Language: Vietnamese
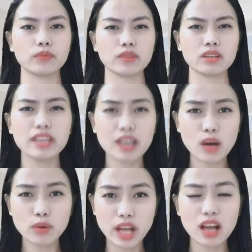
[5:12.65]
người yêu
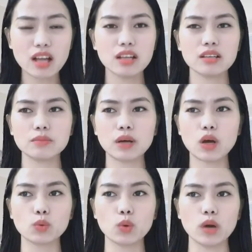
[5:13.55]
đâu nhá mà
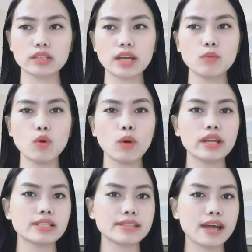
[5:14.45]
còn của những cái mối quan
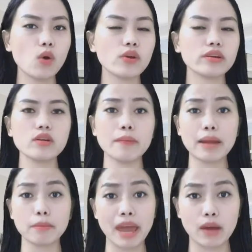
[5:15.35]
hệ xã hội người
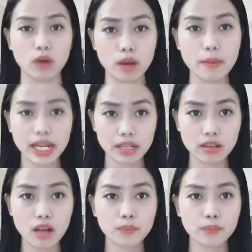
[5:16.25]
bạn bè của các bạn nữa